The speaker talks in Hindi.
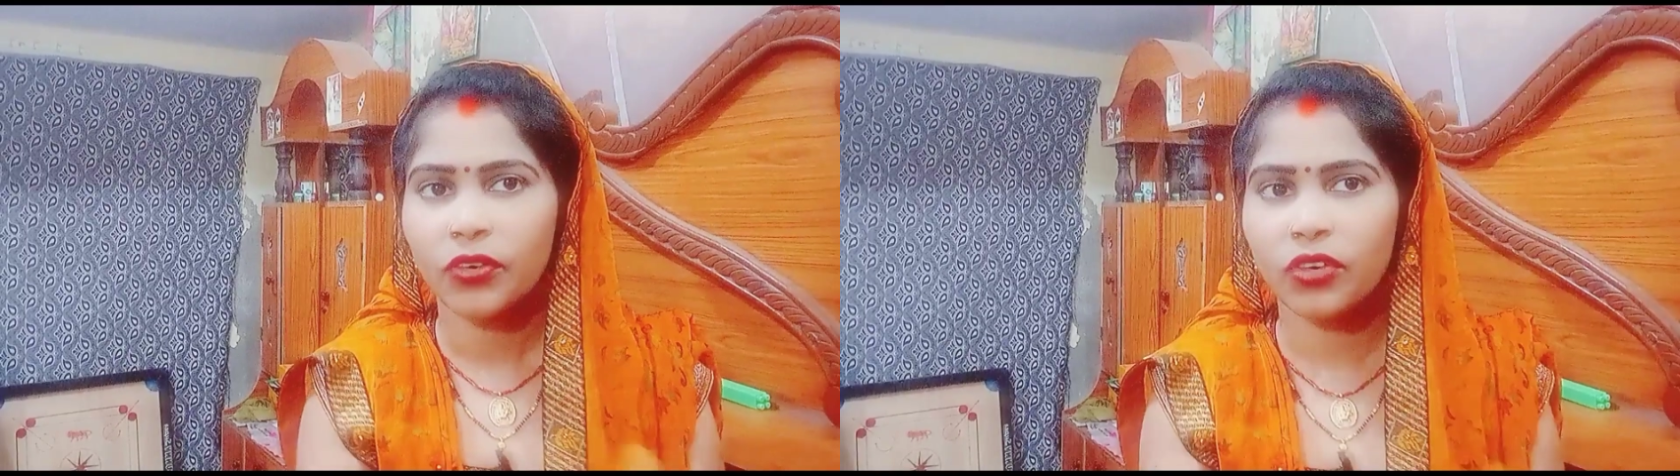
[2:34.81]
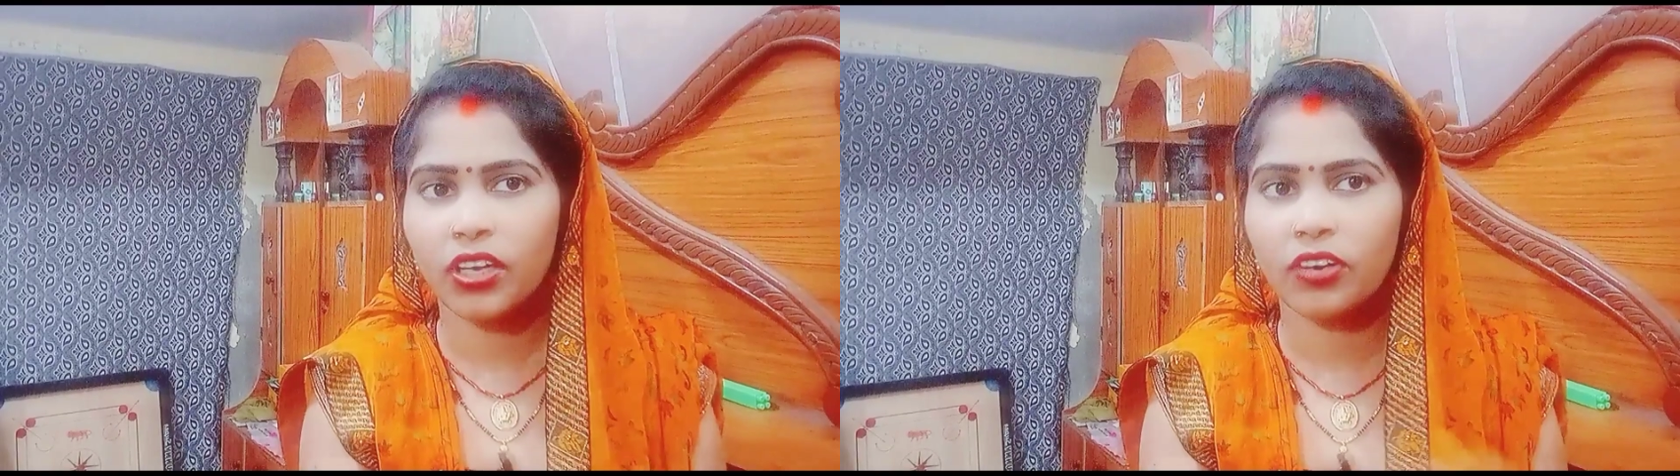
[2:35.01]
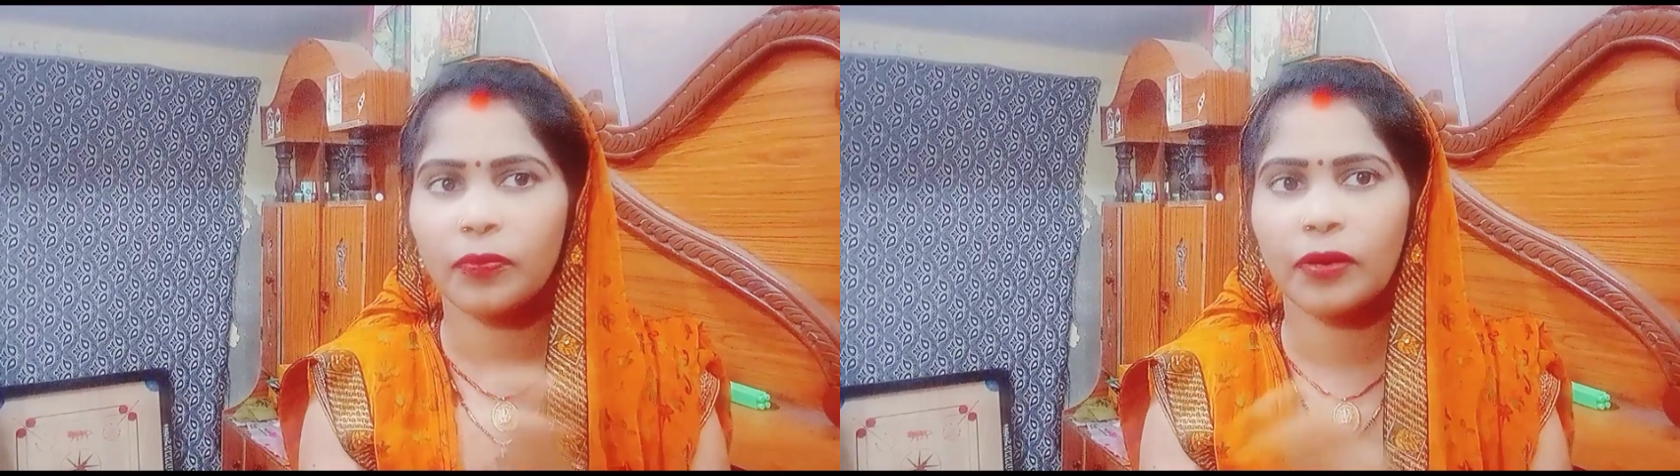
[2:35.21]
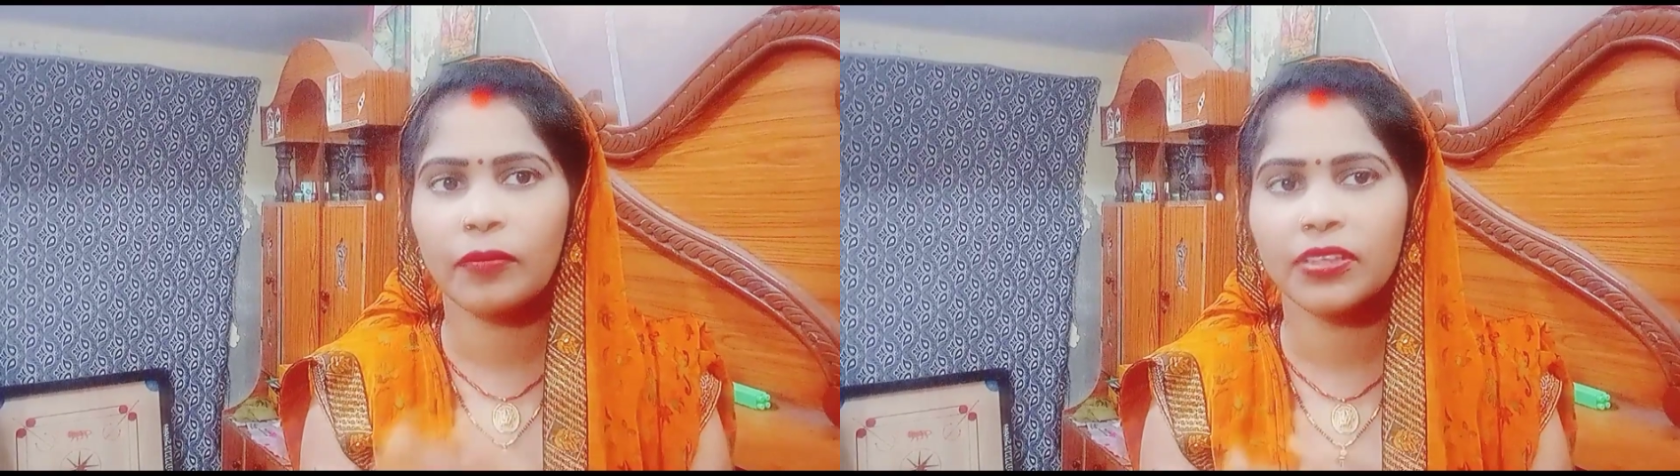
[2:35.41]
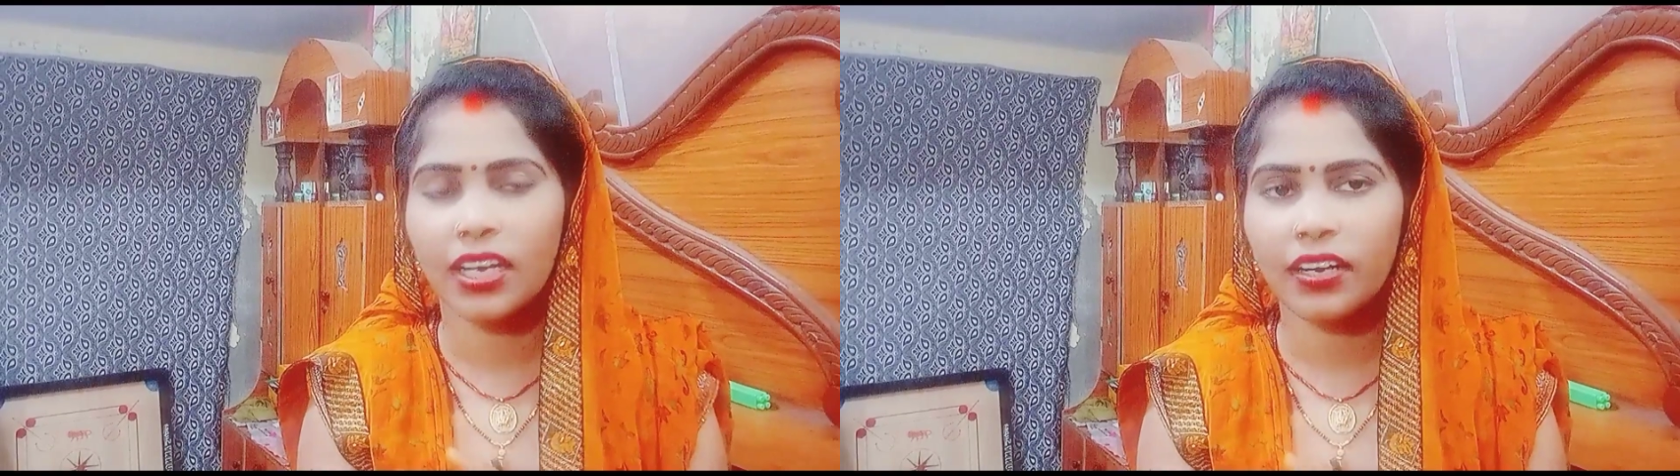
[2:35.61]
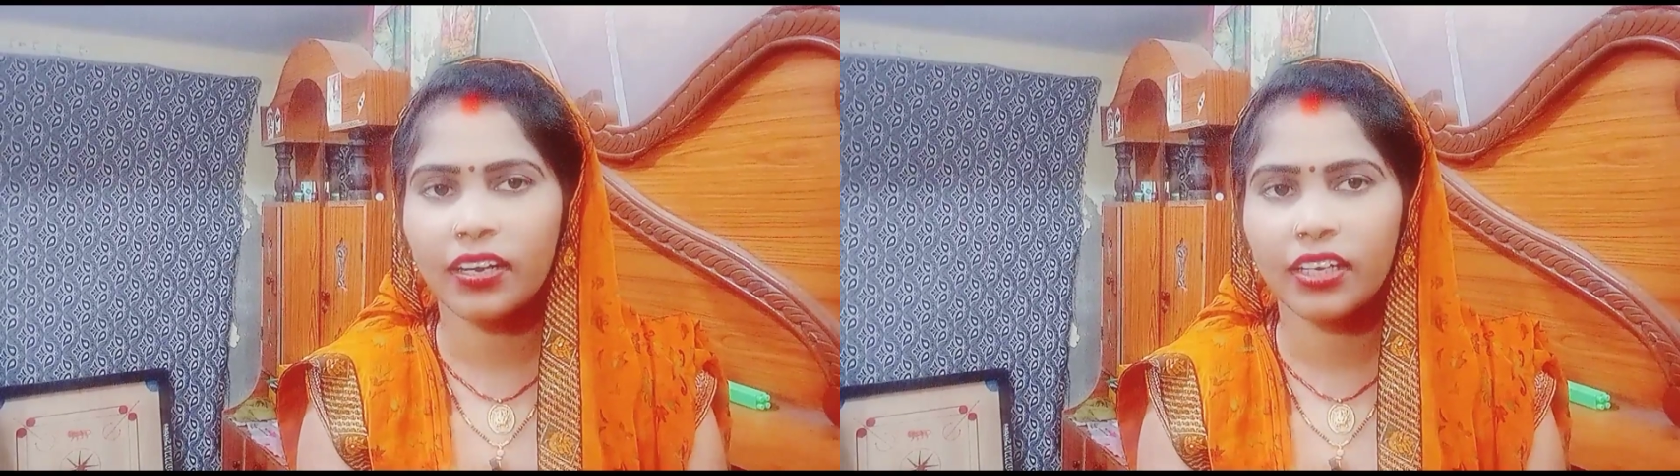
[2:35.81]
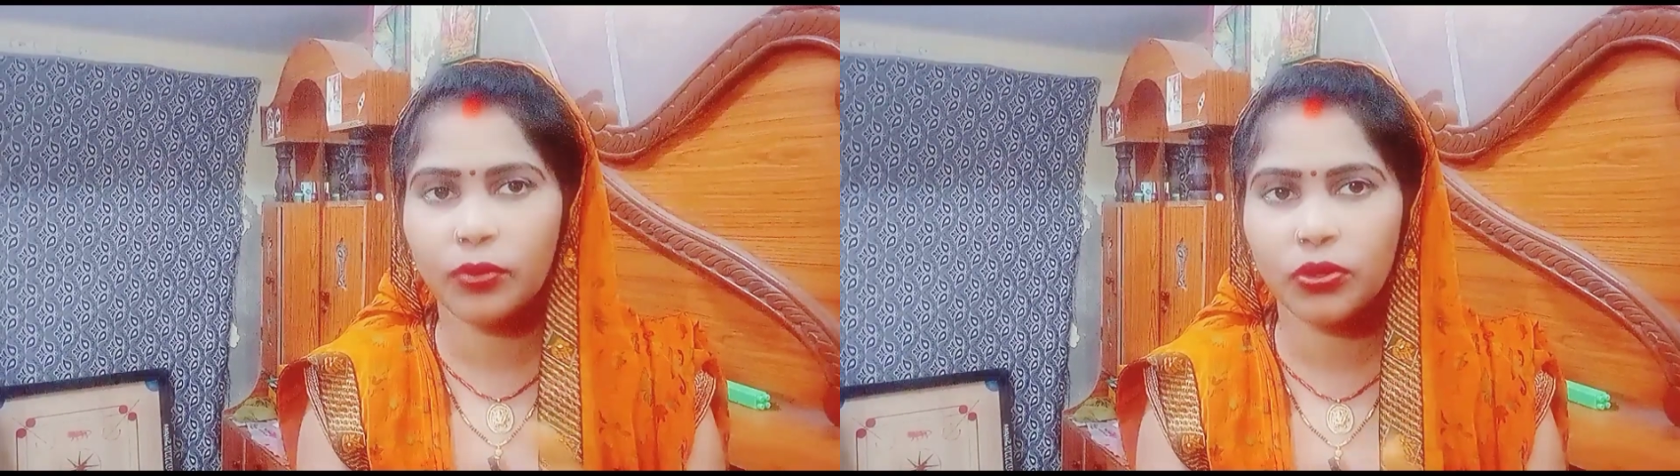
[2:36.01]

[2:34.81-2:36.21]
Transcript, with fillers: गुड़िया गुड़िया मजाक कर रही है